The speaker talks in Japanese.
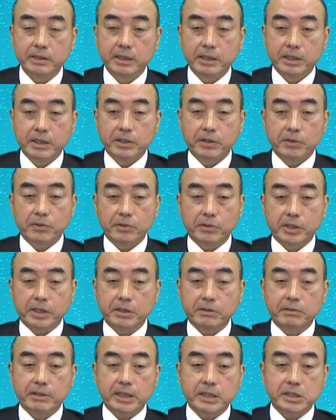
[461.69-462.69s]
陽気
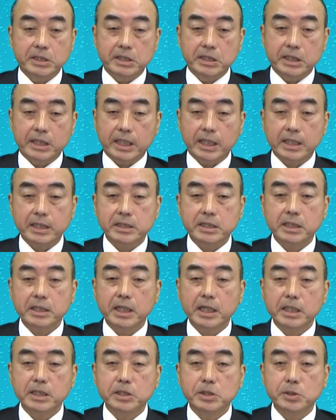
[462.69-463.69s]
暮らしに欠かせ
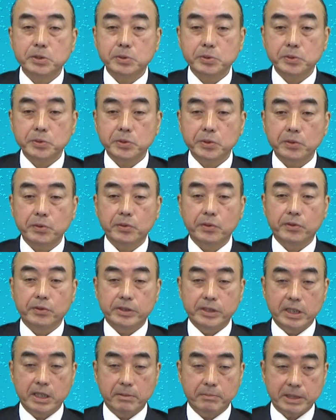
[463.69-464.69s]
ないツールと
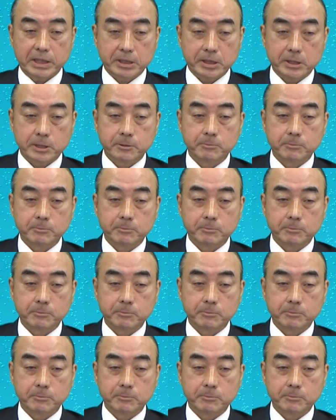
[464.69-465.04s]
言えます。